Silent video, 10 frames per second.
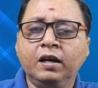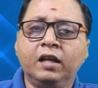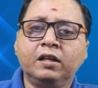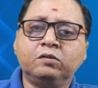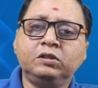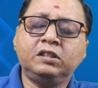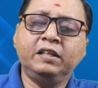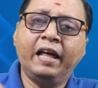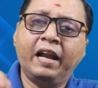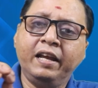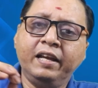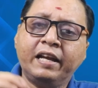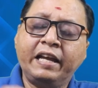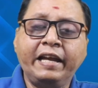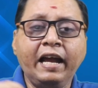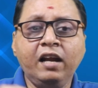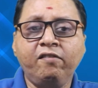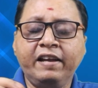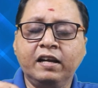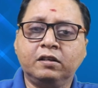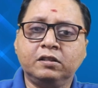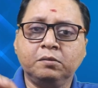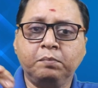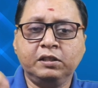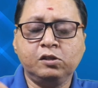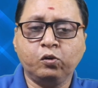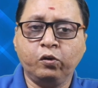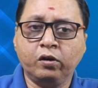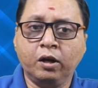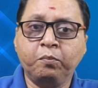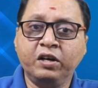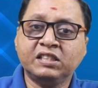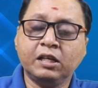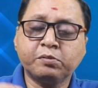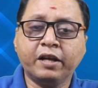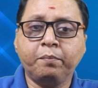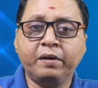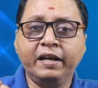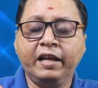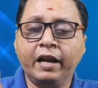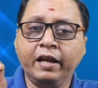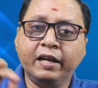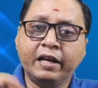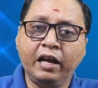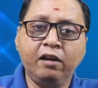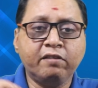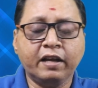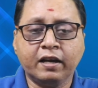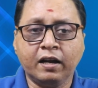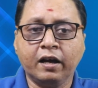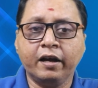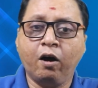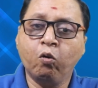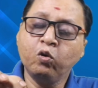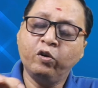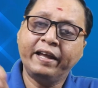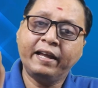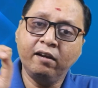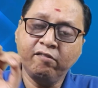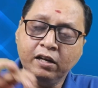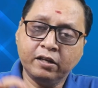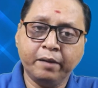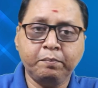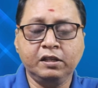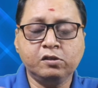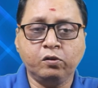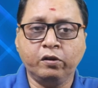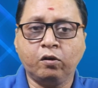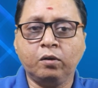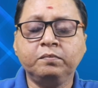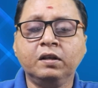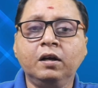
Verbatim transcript: அதில் வந்துட்டு நிறைய கேள்விகளுக்கு பதில் சொல்லியிருக்கோம் நம்முடைய சப்ஸ்கிரைபரே நிறைய கேள்வி கேட்குறாங்க அவங்களுடைய கேள்விகளுக்கே பதில் சொல்லியிருக்கிறோம்